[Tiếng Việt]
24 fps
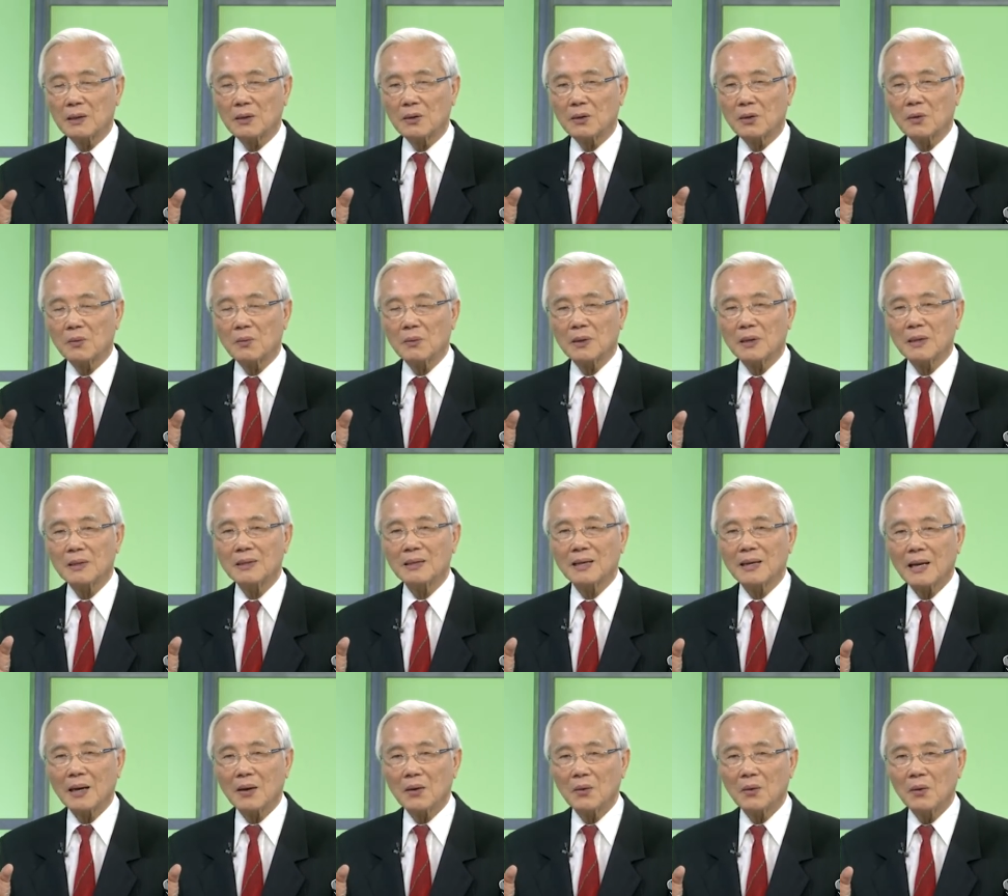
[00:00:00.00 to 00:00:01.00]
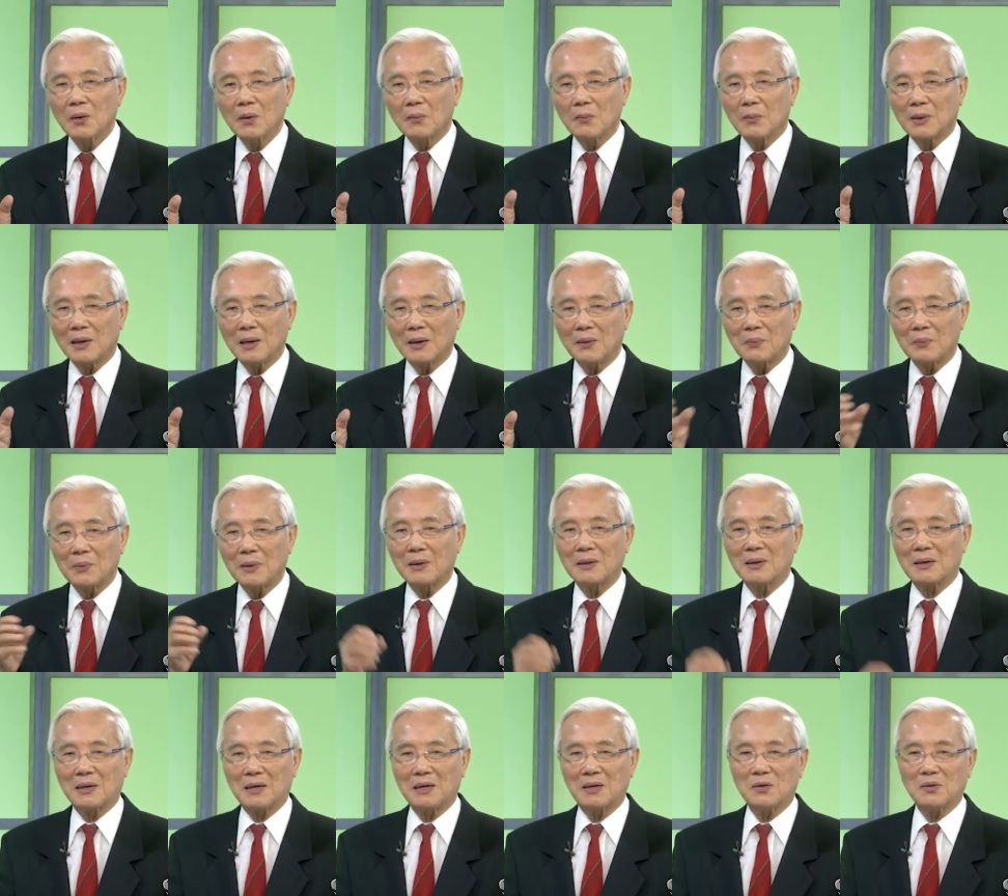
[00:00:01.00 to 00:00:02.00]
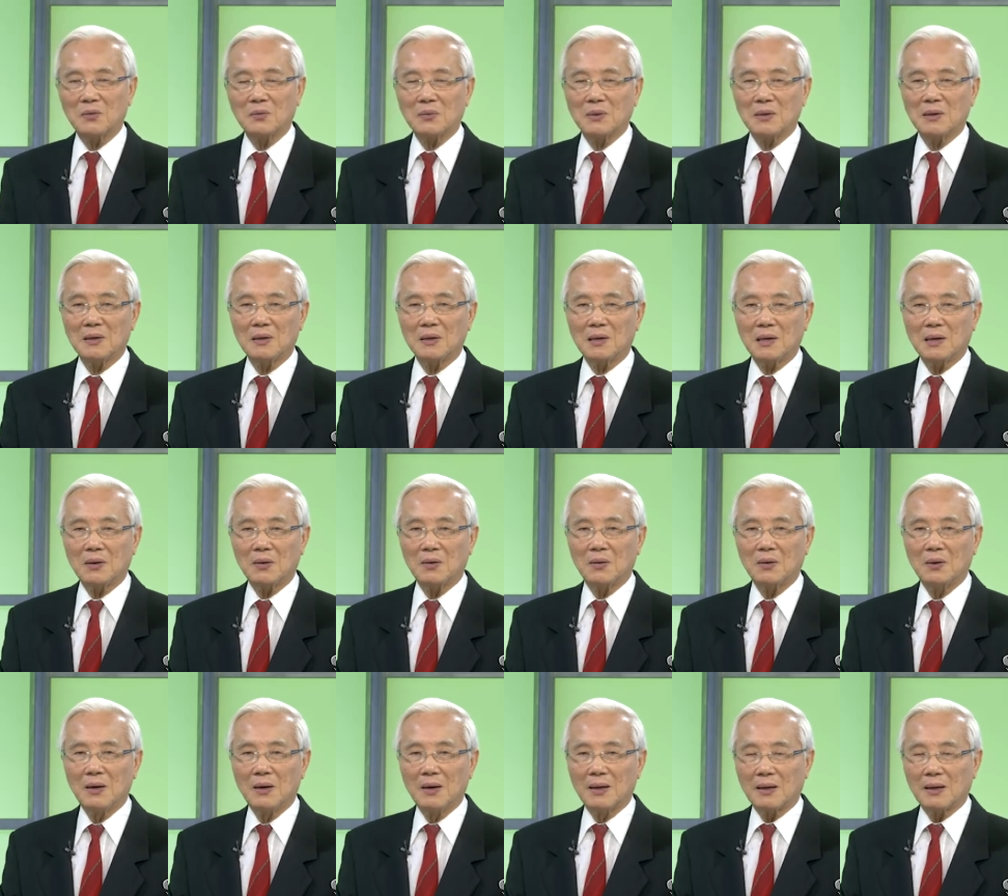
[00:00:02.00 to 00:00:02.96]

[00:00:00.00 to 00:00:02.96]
thì nó cũng gây ra đau mà đặc biệt là khi chúng ta đi cầu